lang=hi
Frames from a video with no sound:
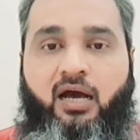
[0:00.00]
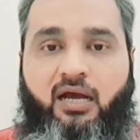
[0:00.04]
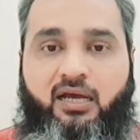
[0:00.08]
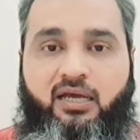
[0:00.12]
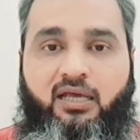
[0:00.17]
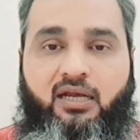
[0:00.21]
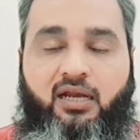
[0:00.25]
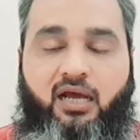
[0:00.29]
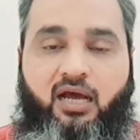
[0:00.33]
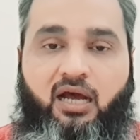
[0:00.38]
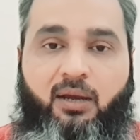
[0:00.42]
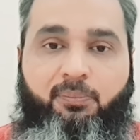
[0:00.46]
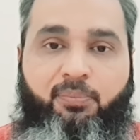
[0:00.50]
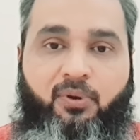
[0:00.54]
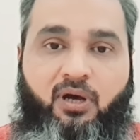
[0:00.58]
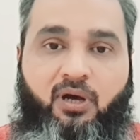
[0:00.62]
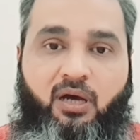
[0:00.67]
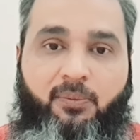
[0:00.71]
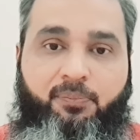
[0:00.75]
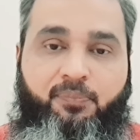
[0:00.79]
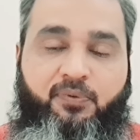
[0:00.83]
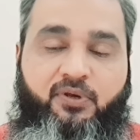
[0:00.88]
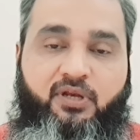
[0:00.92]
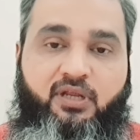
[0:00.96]
अगर आप
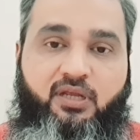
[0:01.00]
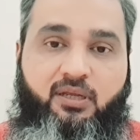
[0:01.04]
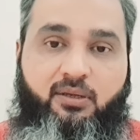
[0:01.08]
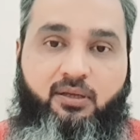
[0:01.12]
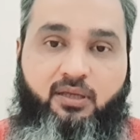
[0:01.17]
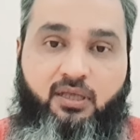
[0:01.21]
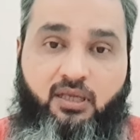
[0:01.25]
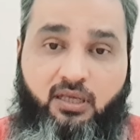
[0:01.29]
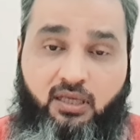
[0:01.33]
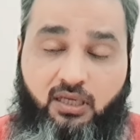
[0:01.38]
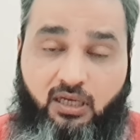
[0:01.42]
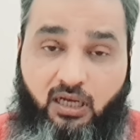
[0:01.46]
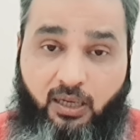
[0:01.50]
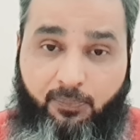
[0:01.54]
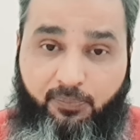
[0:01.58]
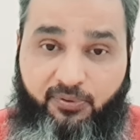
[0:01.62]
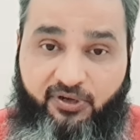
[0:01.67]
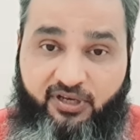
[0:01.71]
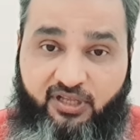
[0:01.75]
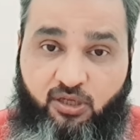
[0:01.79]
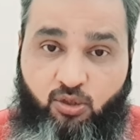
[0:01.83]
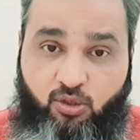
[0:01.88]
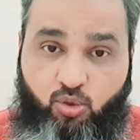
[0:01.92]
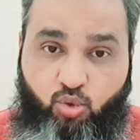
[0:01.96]
अपने
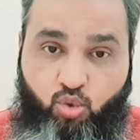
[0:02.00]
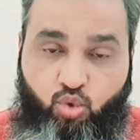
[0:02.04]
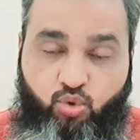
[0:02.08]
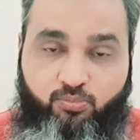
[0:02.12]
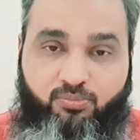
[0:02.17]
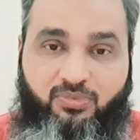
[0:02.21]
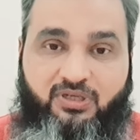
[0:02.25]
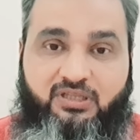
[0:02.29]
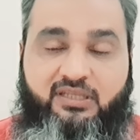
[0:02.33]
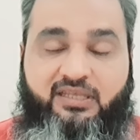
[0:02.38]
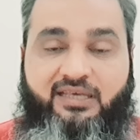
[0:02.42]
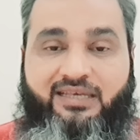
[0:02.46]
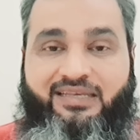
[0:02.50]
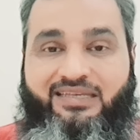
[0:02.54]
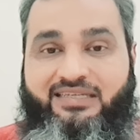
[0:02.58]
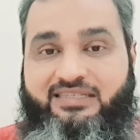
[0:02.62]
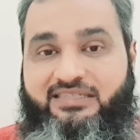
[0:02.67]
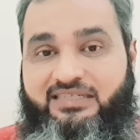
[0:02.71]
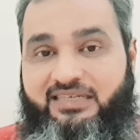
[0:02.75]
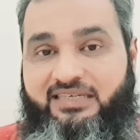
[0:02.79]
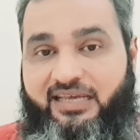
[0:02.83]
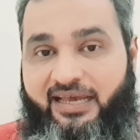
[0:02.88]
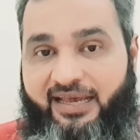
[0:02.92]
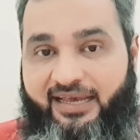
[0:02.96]
अपनी हुकूमत के
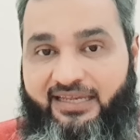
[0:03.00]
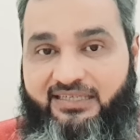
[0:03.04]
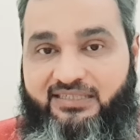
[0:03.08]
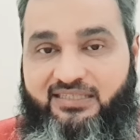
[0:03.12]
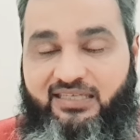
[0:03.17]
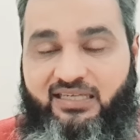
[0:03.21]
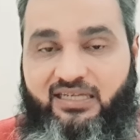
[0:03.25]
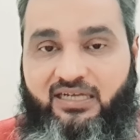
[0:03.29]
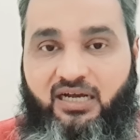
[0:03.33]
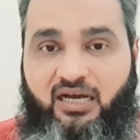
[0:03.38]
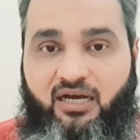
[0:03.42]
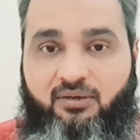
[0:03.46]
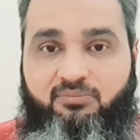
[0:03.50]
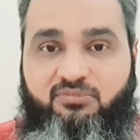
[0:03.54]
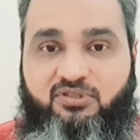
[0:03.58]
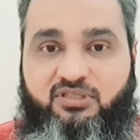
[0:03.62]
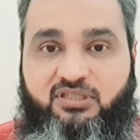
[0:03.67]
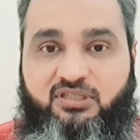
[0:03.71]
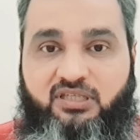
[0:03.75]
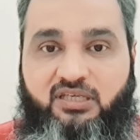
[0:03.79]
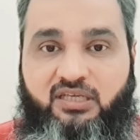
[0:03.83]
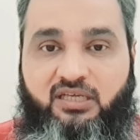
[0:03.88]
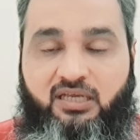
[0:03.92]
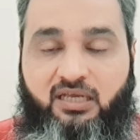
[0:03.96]
किसी ऐसे काम
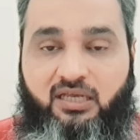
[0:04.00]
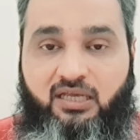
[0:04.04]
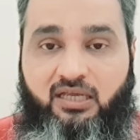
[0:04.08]
से